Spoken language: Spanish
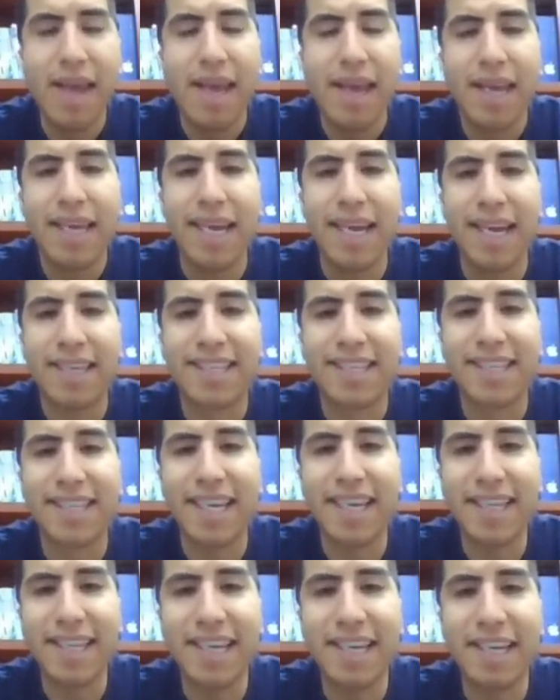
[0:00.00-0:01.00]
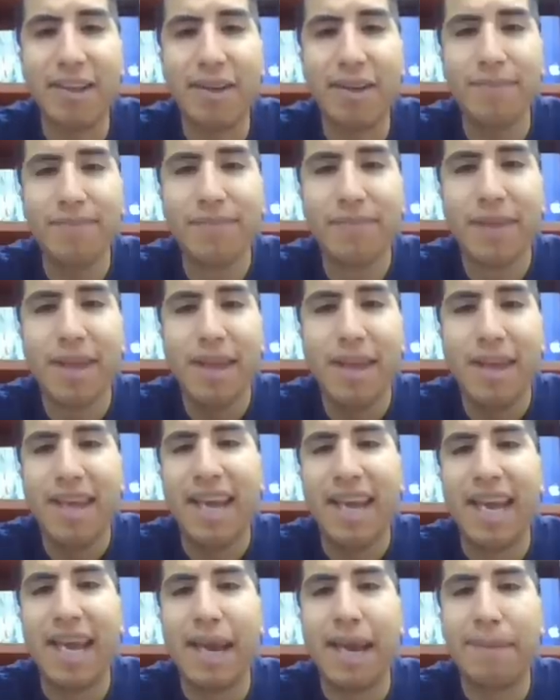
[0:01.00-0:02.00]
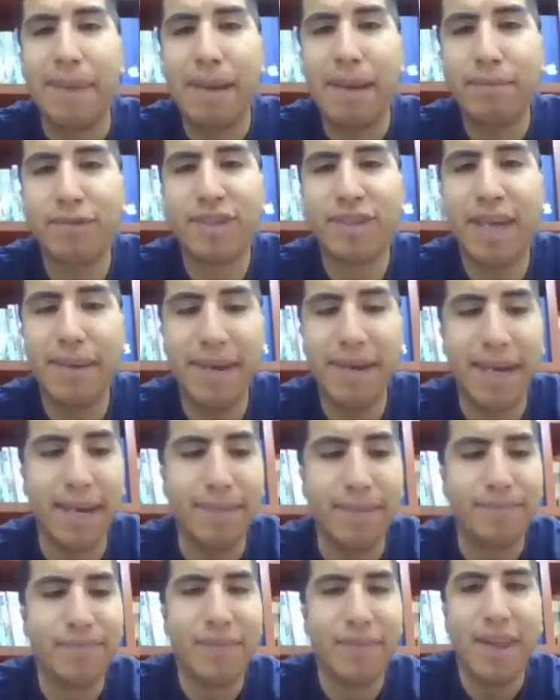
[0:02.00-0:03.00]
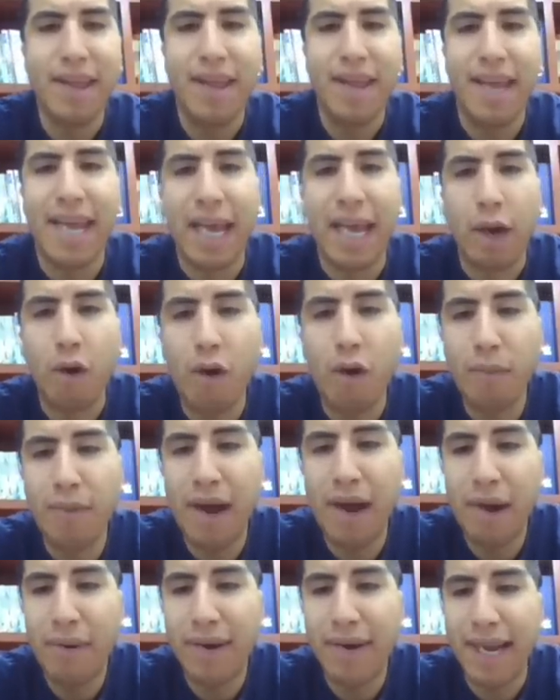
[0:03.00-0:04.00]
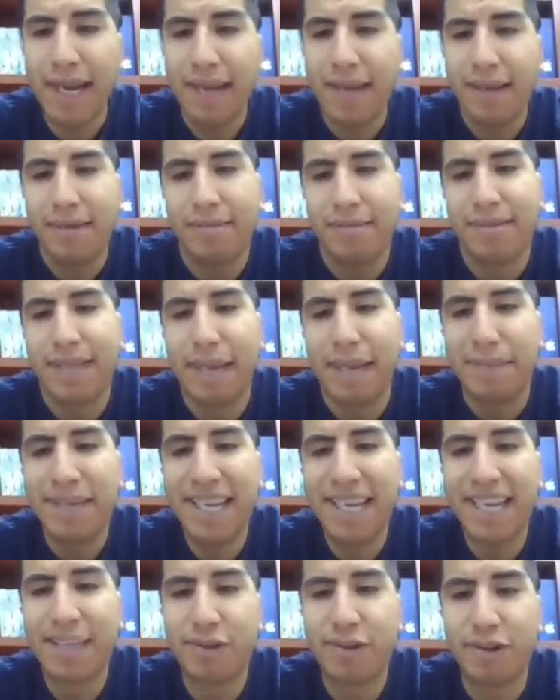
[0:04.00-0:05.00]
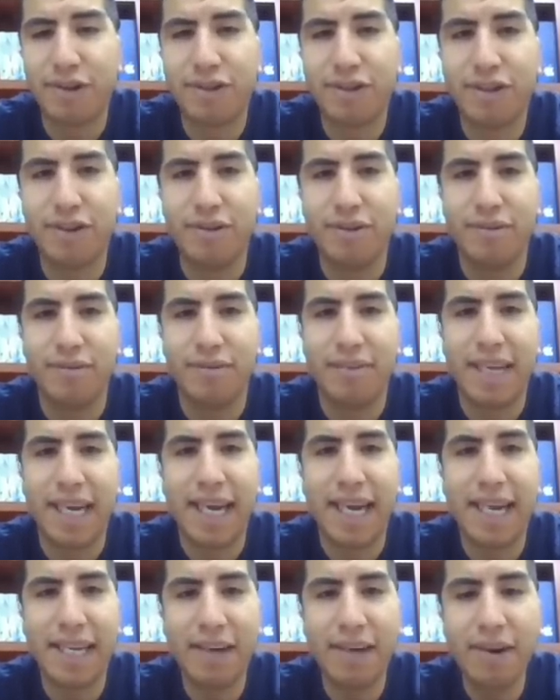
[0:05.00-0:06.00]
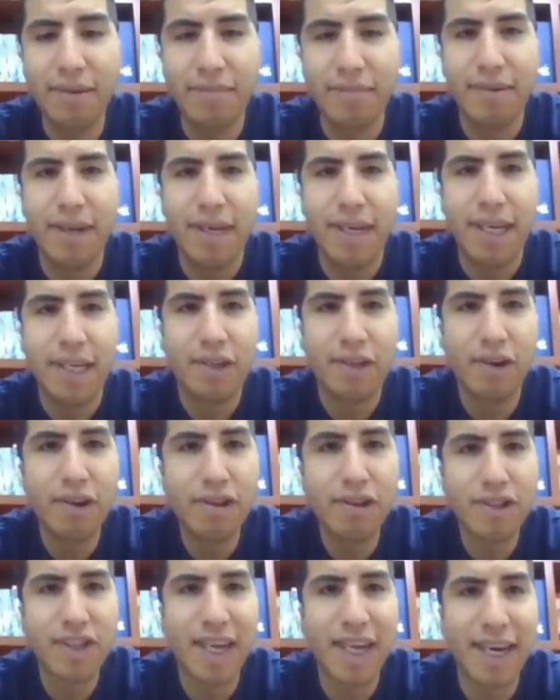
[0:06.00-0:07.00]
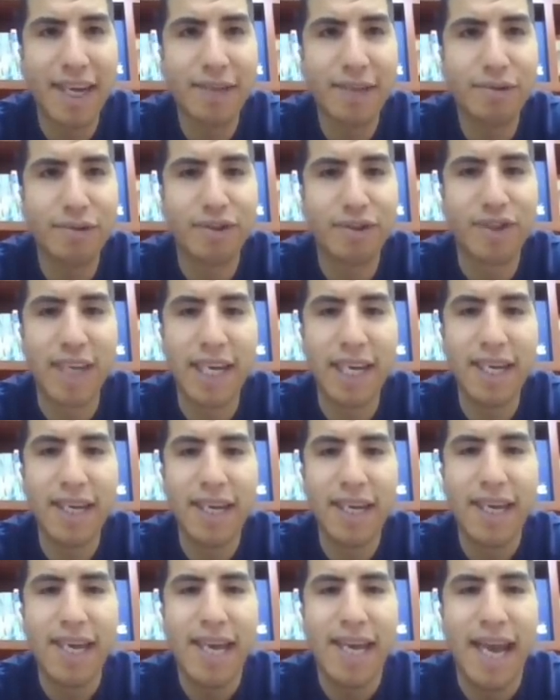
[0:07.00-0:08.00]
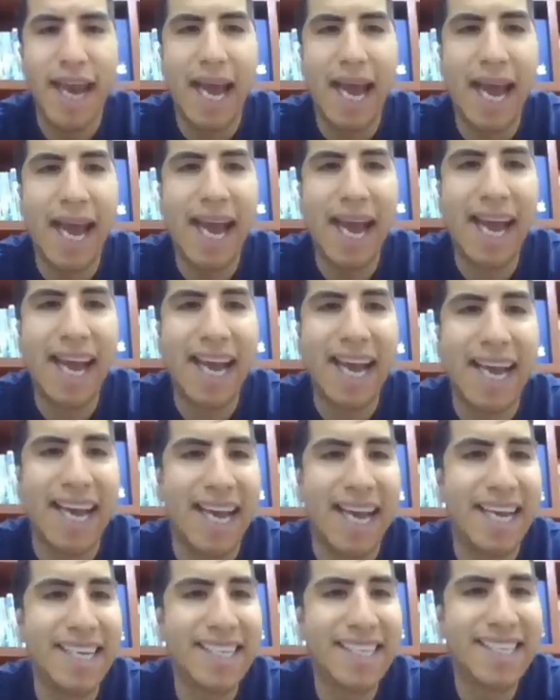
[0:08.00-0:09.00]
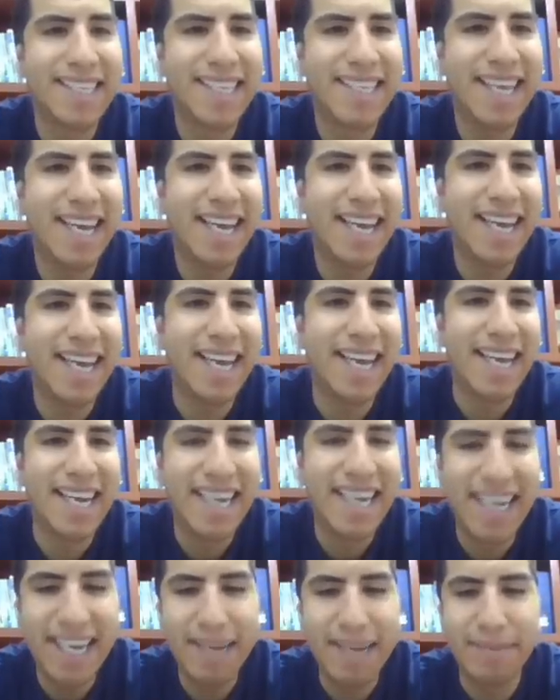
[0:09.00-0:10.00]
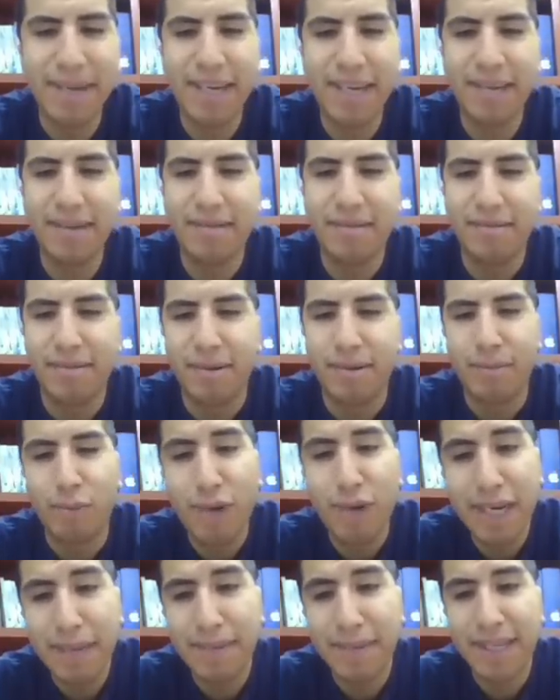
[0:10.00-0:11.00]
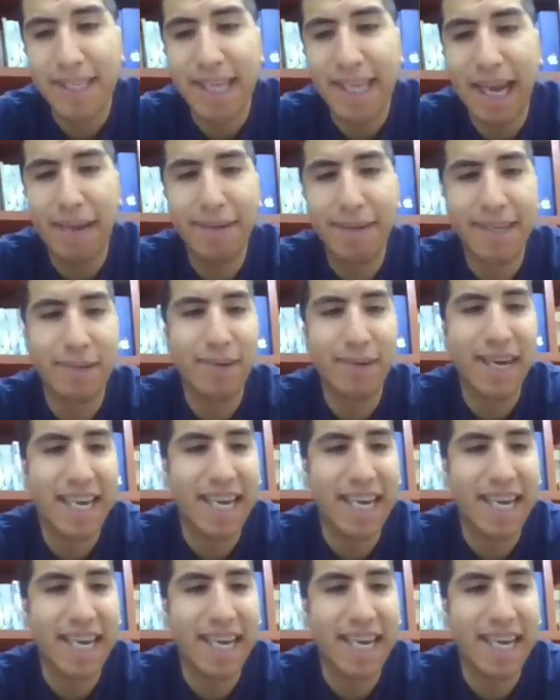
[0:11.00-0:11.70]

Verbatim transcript: Y en ese sentido, eh, vamos a ver eh, cómo ahora también era socio de Calderón. Y todo se reduce a, a este crimen muy lamentable de una